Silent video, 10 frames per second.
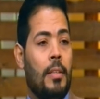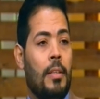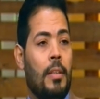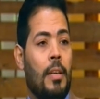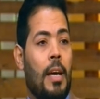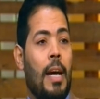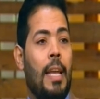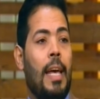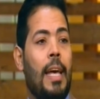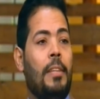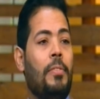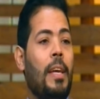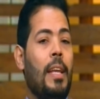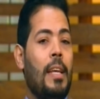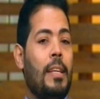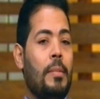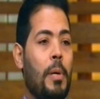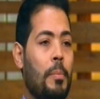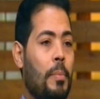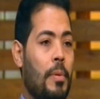على ايه على اتفه
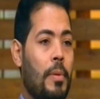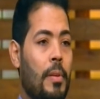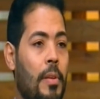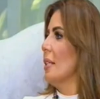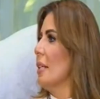الاسباب زي